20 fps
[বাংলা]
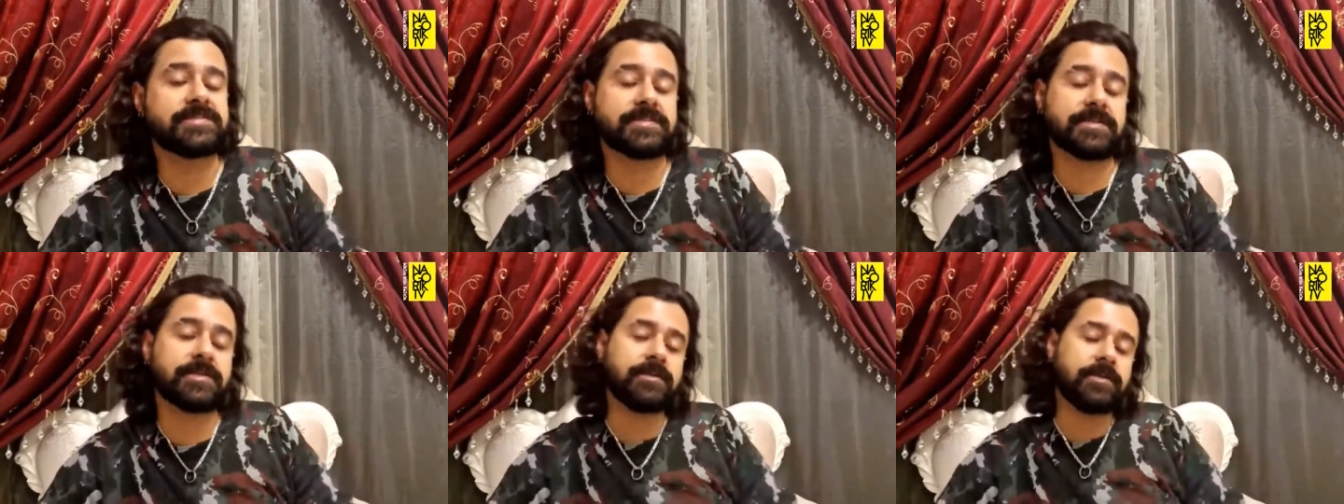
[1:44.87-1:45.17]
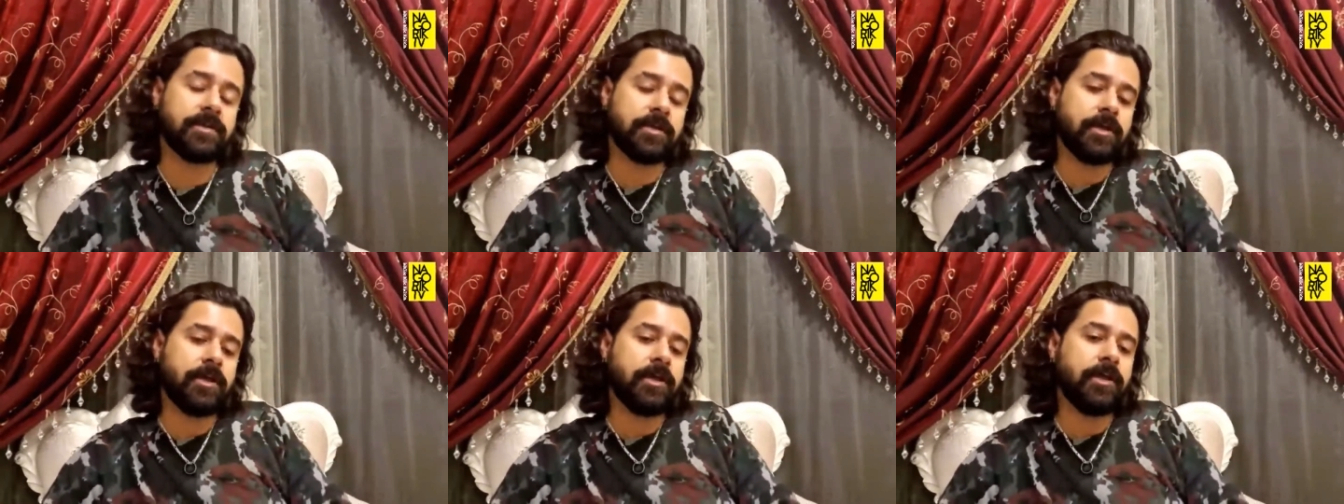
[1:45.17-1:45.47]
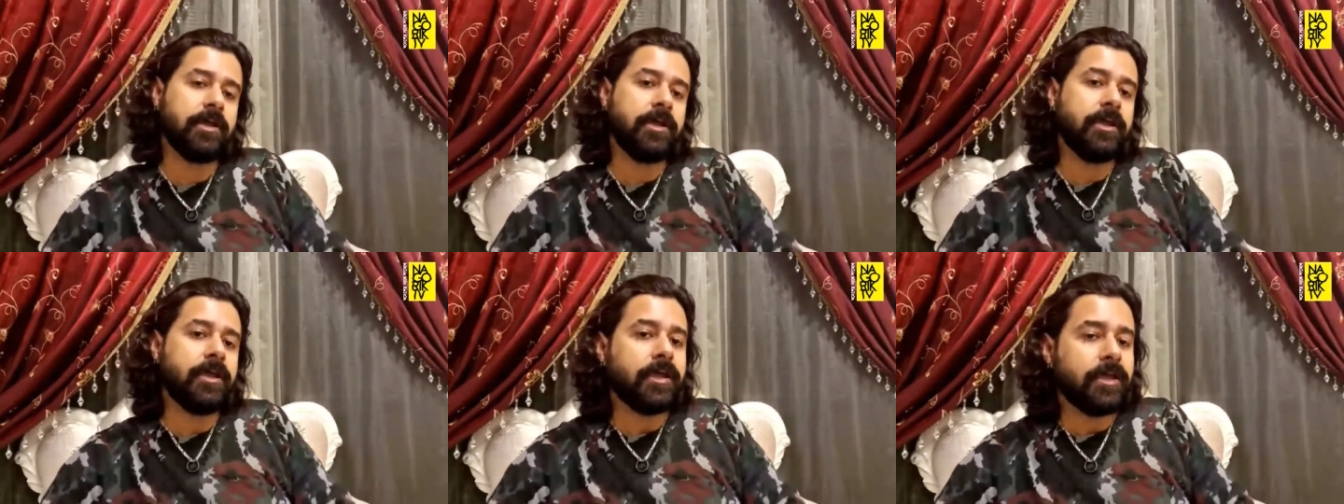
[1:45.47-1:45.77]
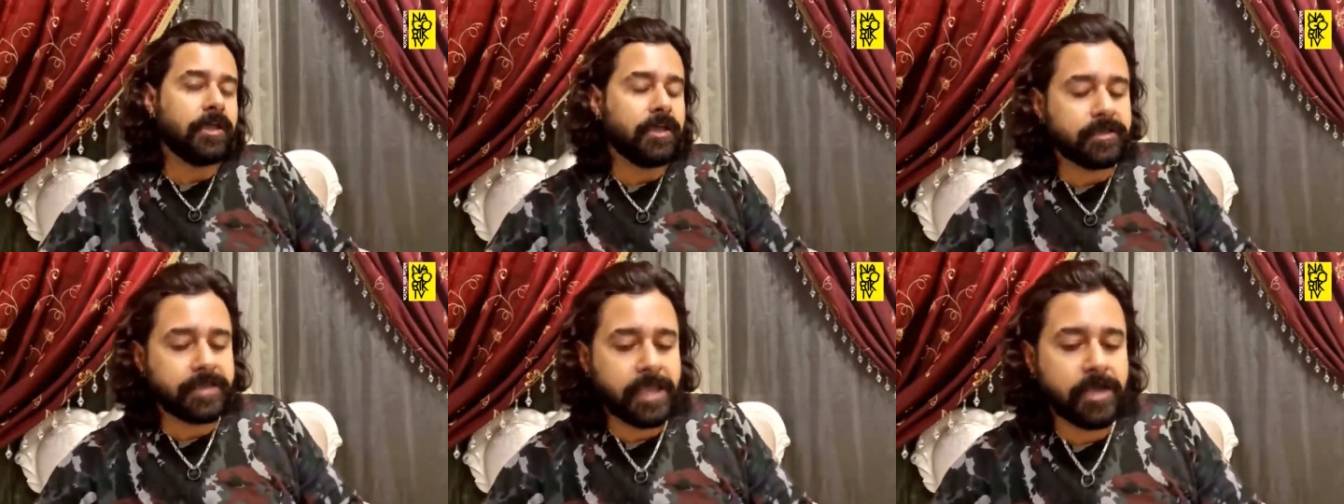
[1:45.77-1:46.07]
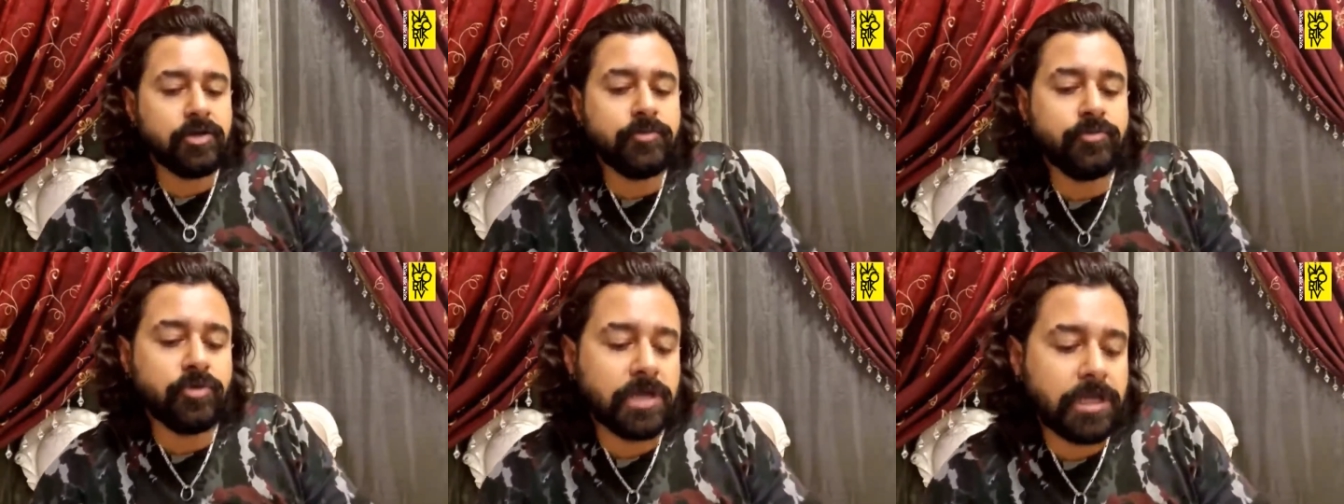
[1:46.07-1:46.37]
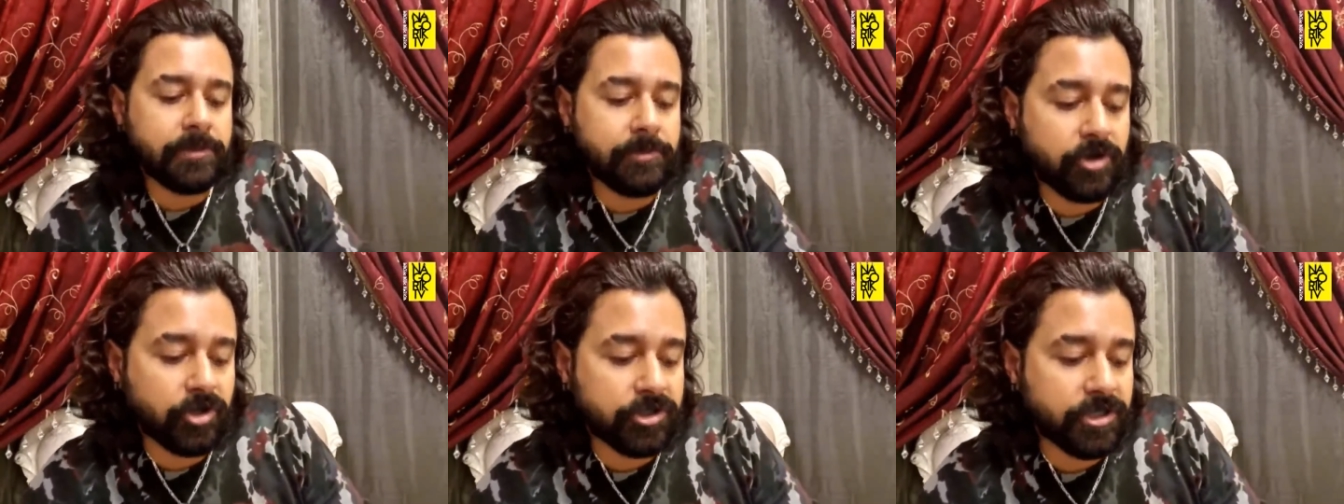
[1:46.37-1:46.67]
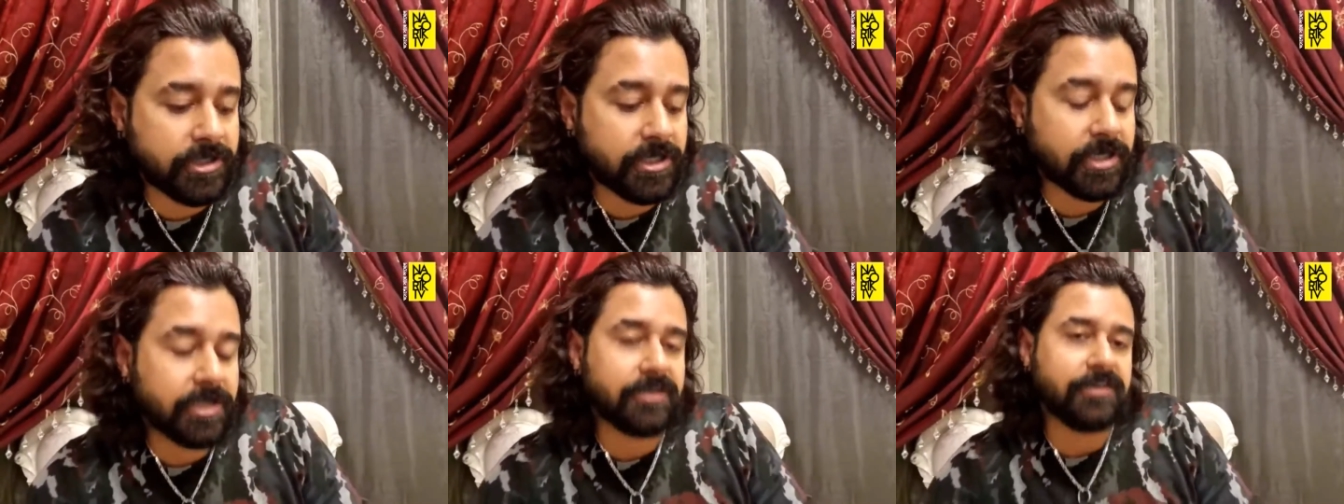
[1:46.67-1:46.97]
আছে কেন বললাম এই
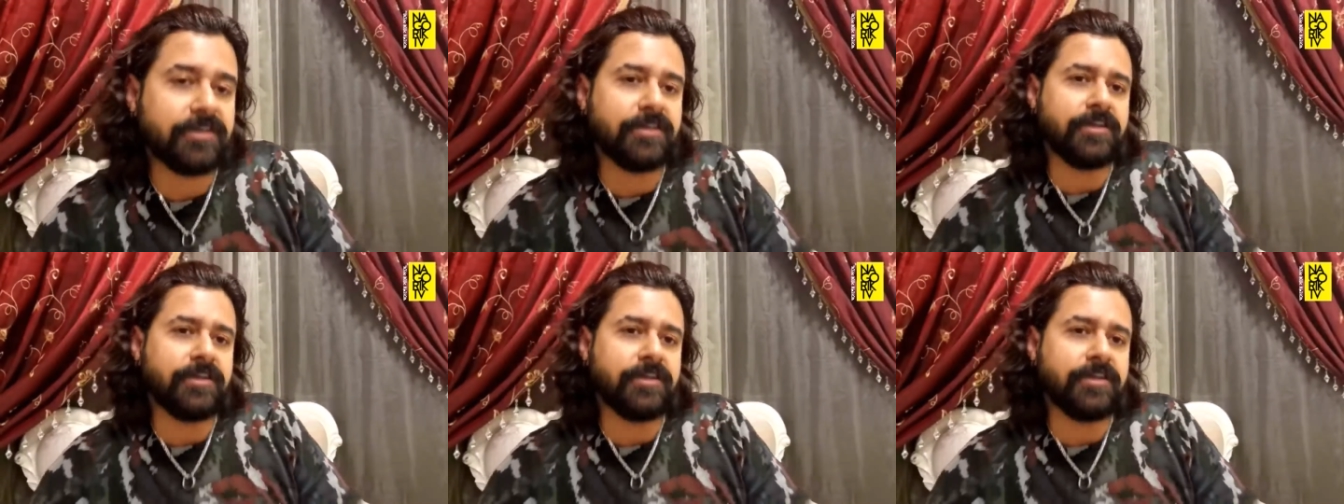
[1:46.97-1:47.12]
কথাটা